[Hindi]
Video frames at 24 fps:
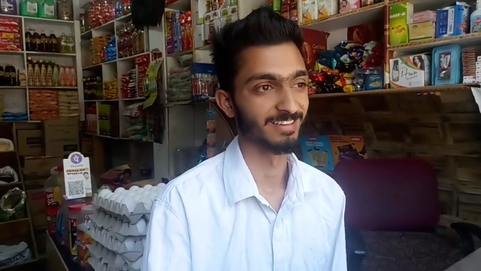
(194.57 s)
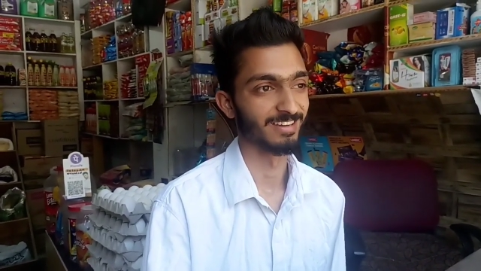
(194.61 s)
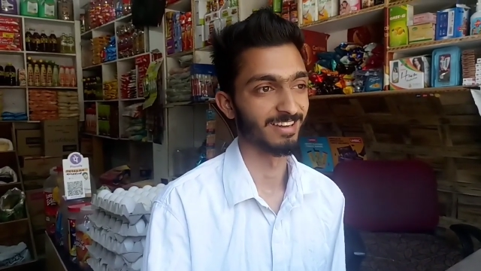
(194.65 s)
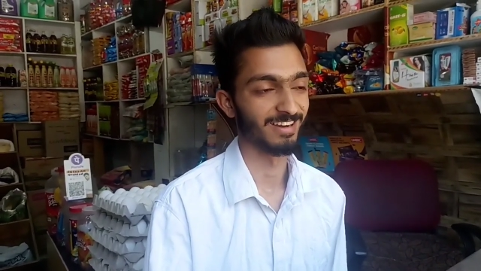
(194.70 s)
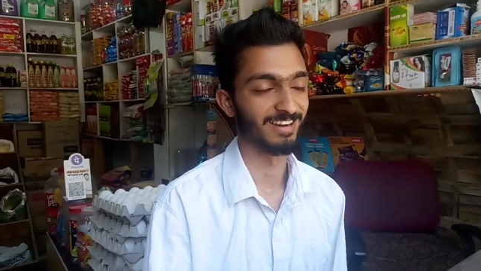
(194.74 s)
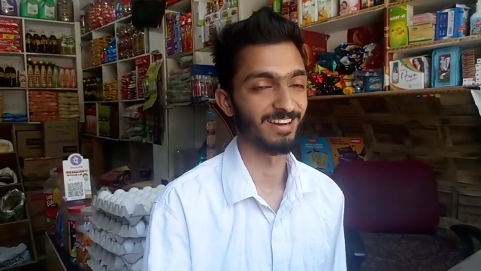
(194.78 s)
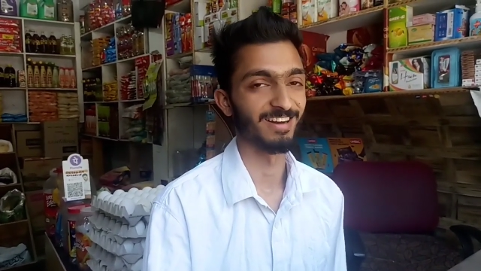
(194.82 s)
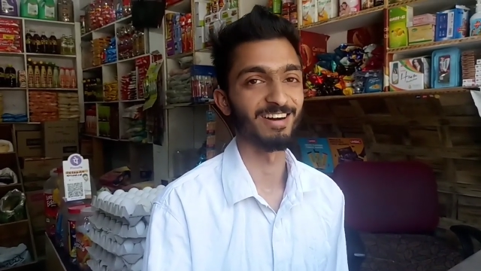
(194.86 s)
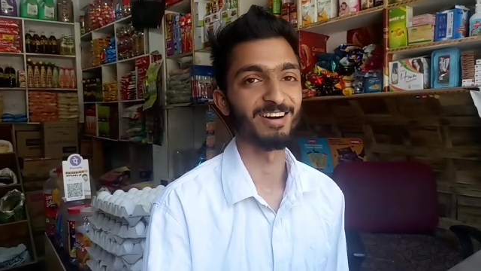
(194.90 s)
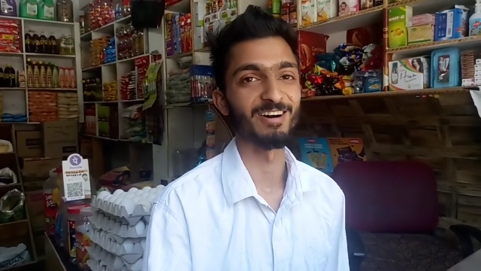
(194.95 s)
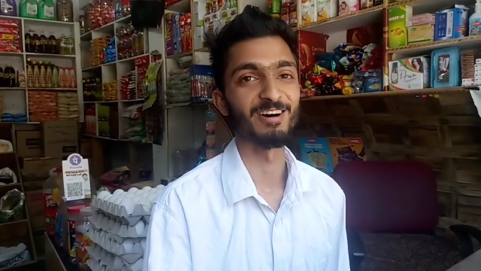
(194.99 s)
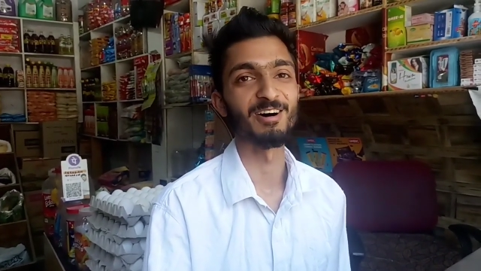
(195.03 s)

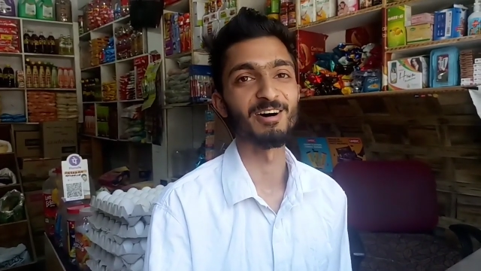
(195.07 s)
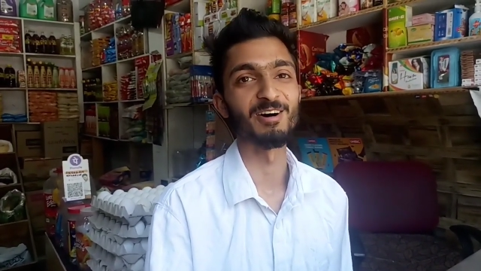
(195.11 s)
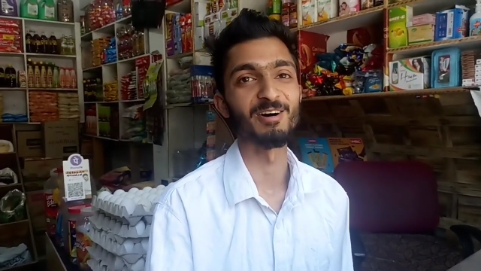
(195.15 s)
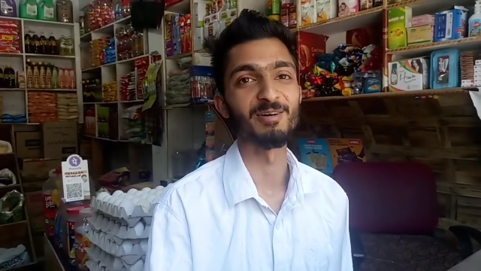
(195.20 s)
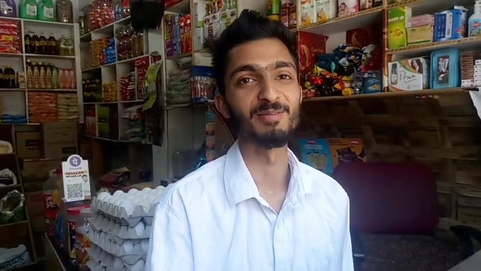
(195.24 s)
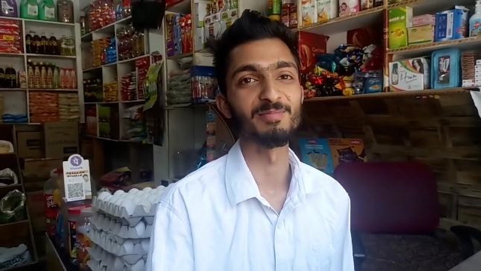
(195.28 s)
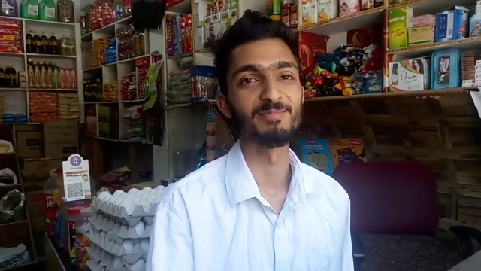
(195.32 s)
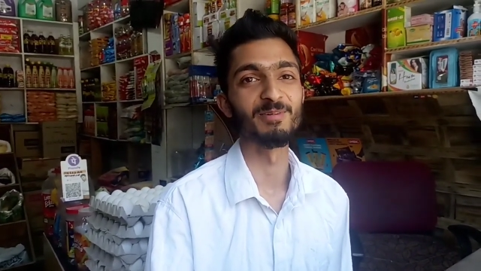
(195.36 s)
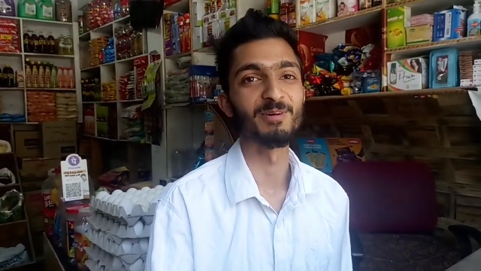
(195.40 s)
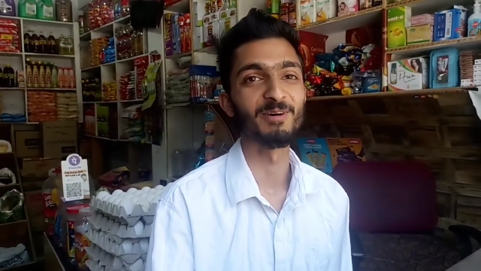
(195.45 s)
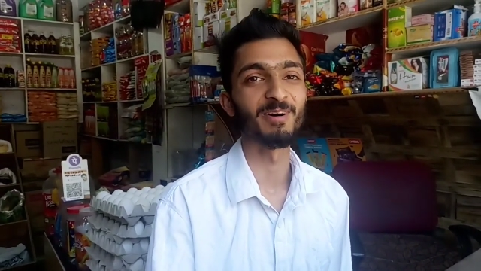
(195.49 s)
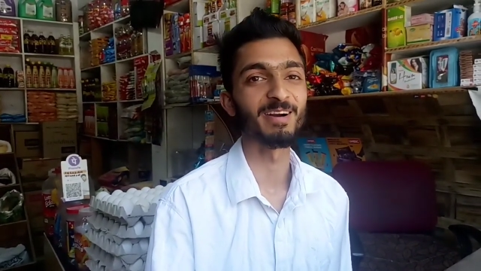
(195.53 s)
हाँ,
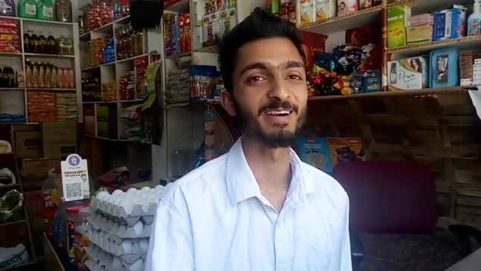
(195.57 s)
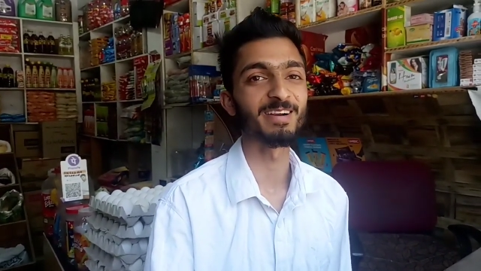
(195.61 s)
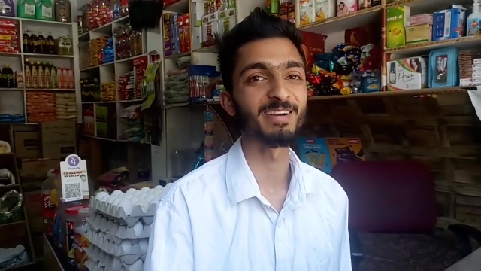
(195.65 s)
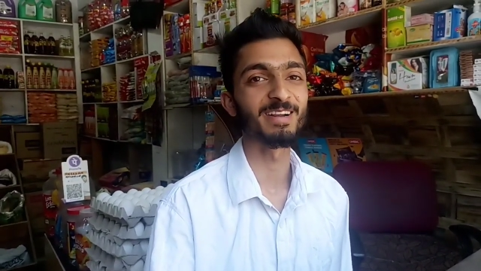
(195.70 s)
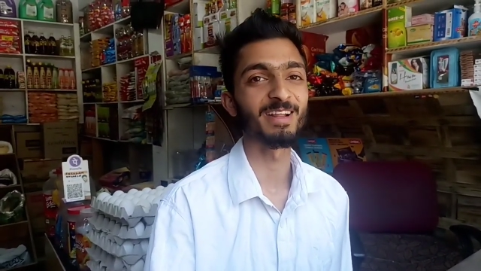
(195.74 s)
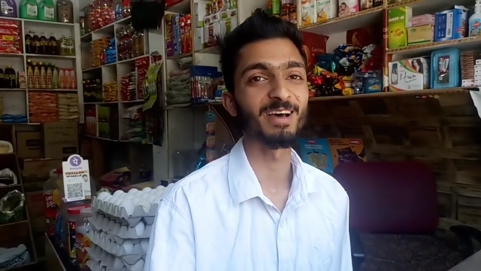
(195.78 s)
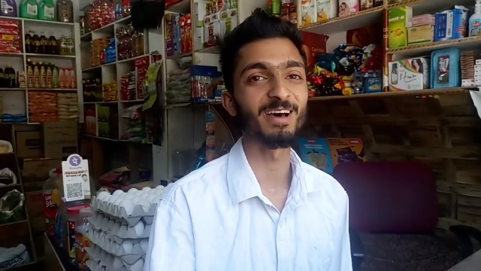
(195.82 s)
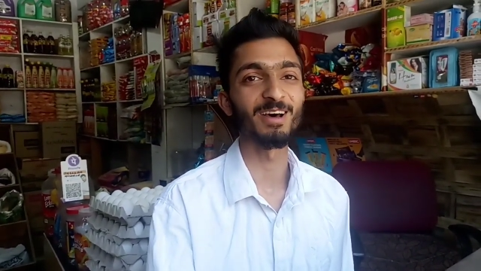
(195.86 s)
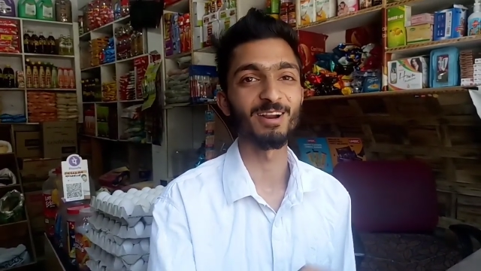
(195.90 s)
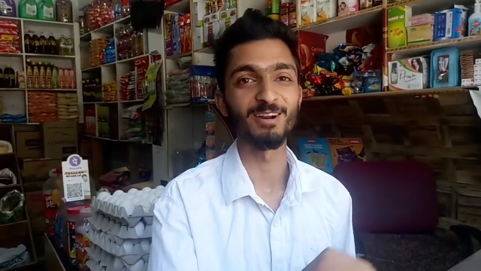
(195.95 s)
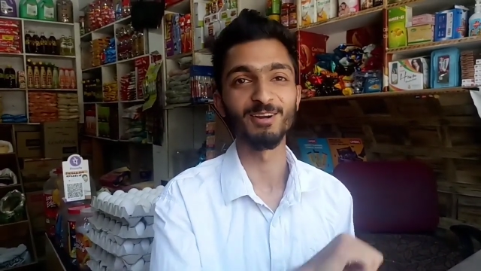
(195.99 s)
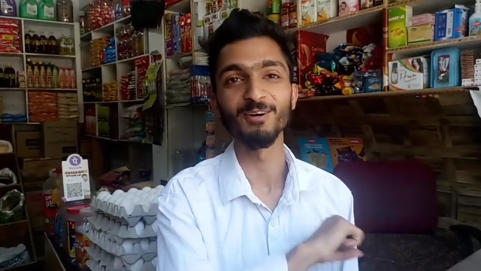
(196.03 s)

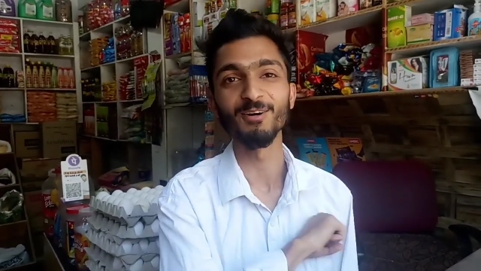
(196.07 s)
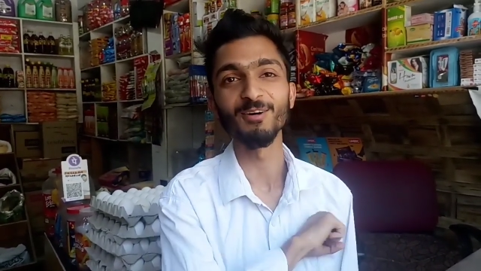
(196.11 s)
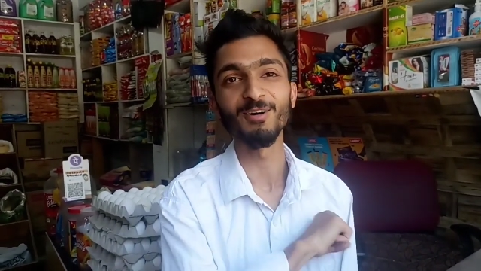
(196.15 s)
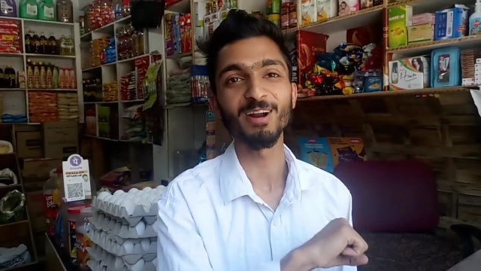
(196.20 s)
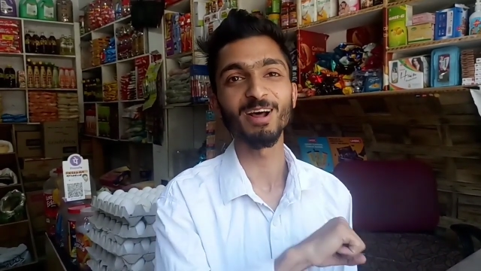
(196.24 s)
बंडर हो